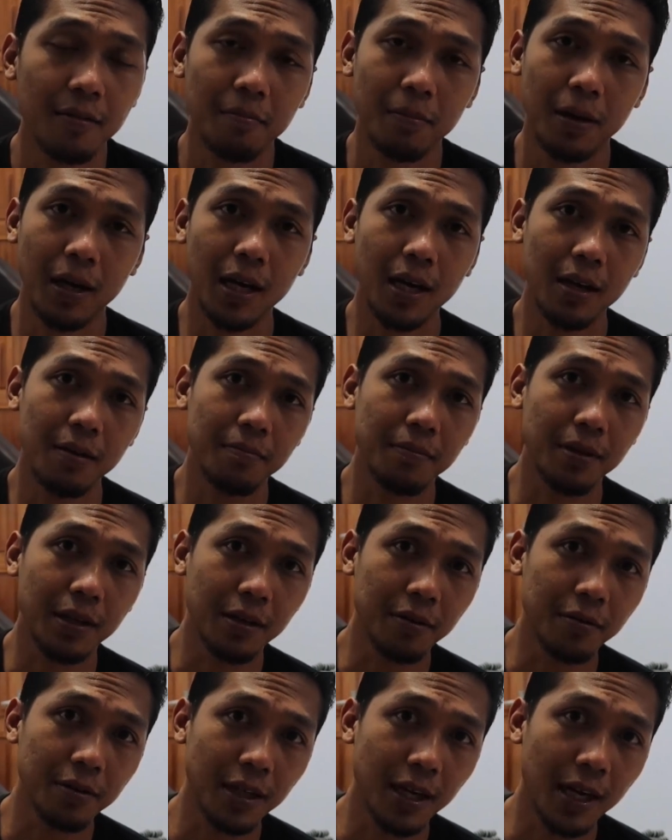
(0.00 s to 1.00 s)
maka
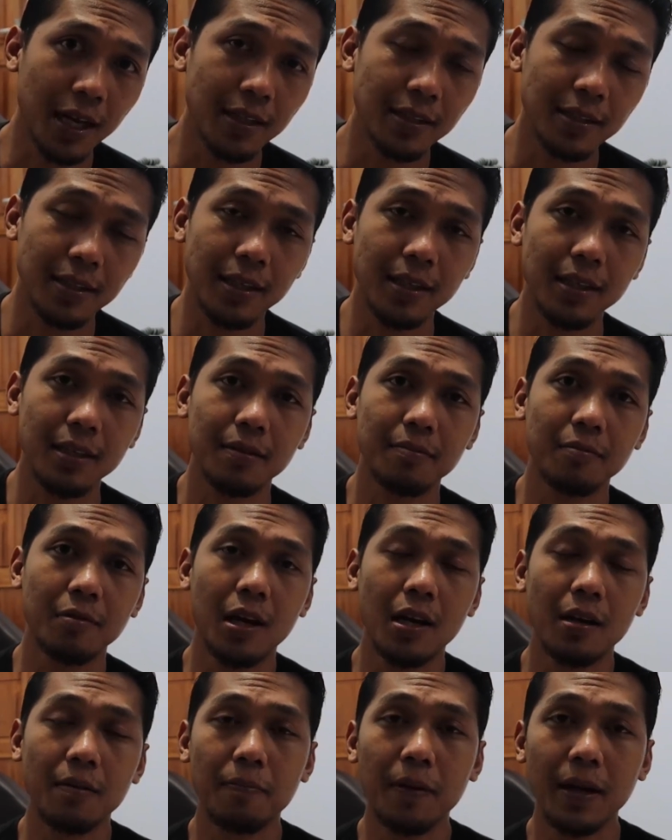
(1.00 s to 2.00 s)
birunya nanti
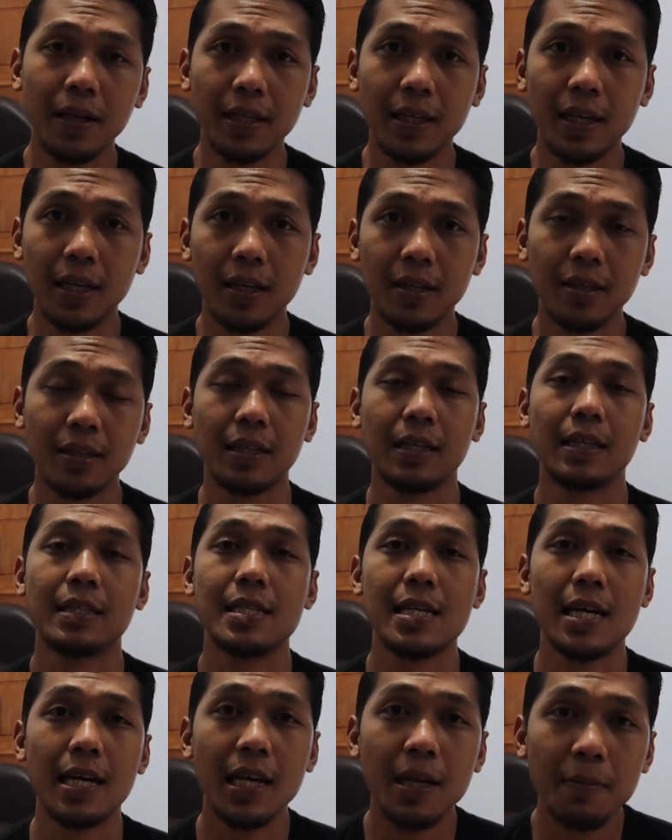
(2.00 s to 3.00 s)
bulan depannya
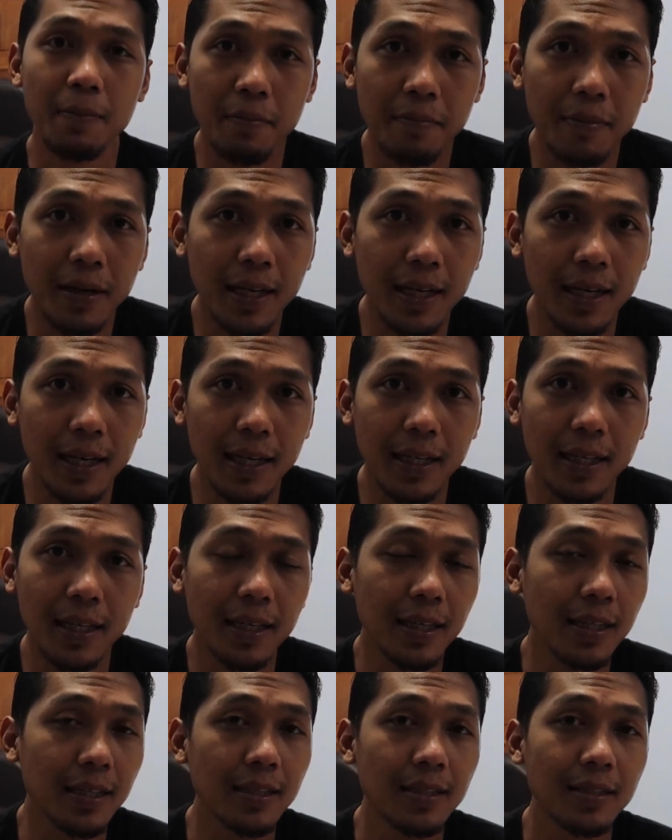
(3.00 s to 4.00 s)
cari pembeli
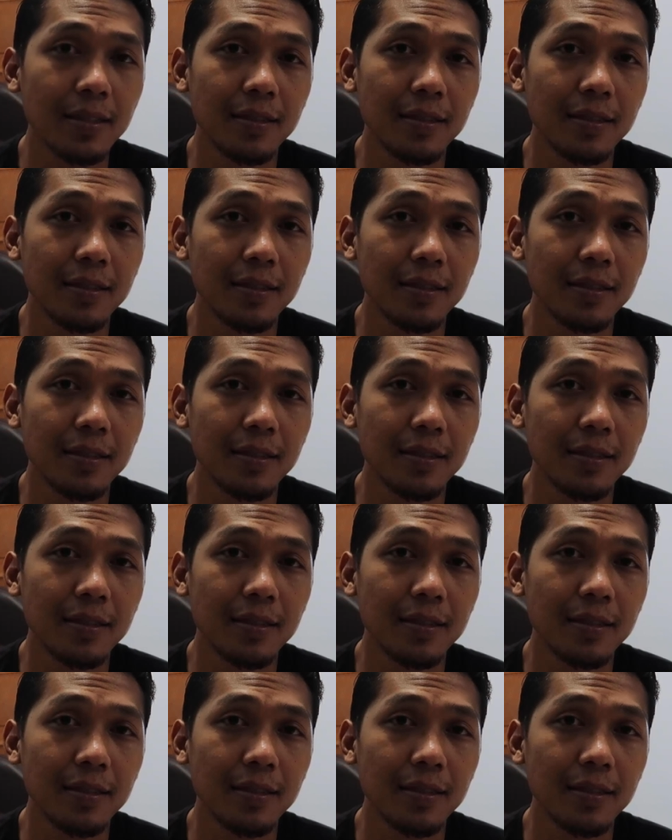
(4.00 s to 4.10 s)
lagi